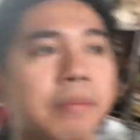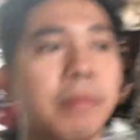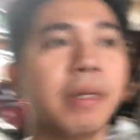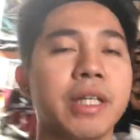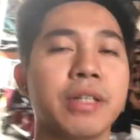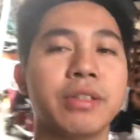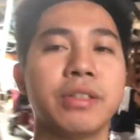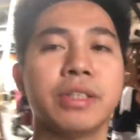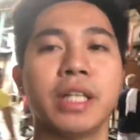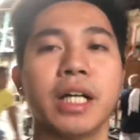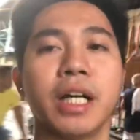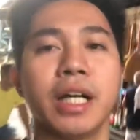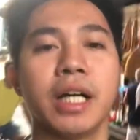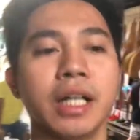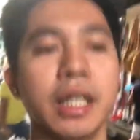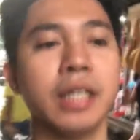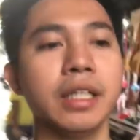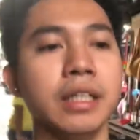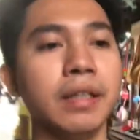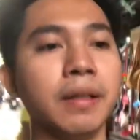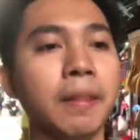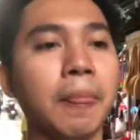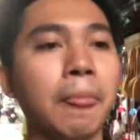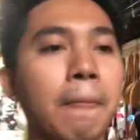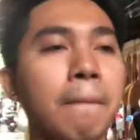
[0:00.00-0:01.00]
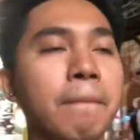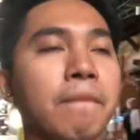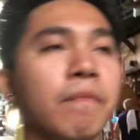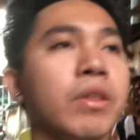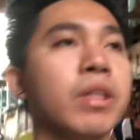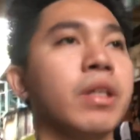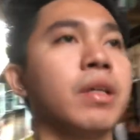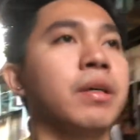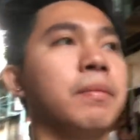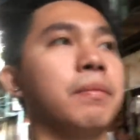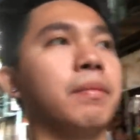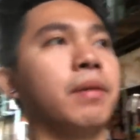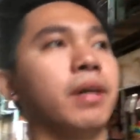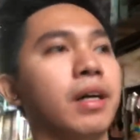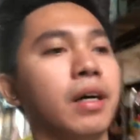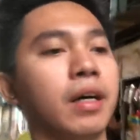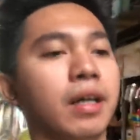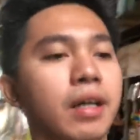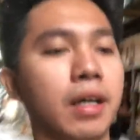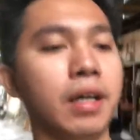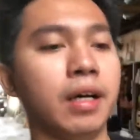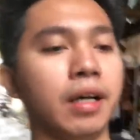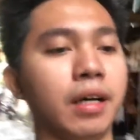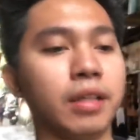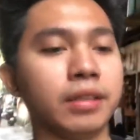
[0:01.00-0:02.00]
meron niyang
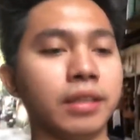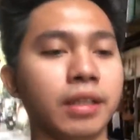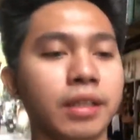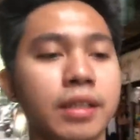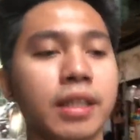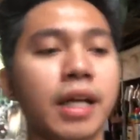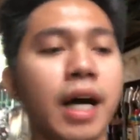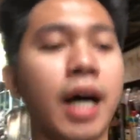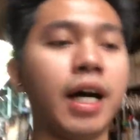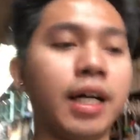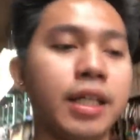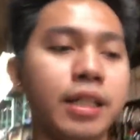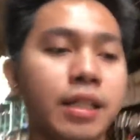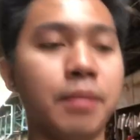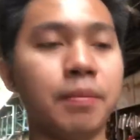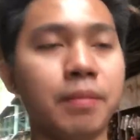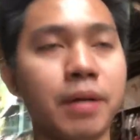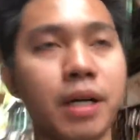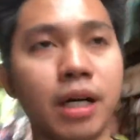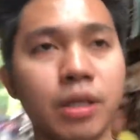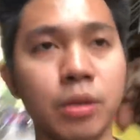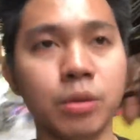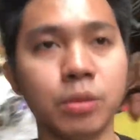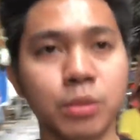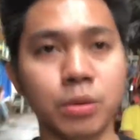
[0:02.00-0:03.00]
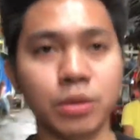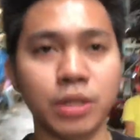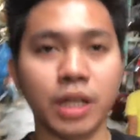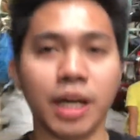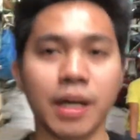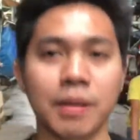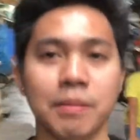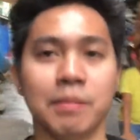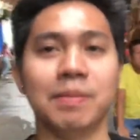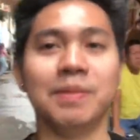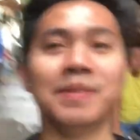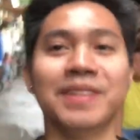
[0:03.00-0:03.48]
mga tindahan ng mga ulam.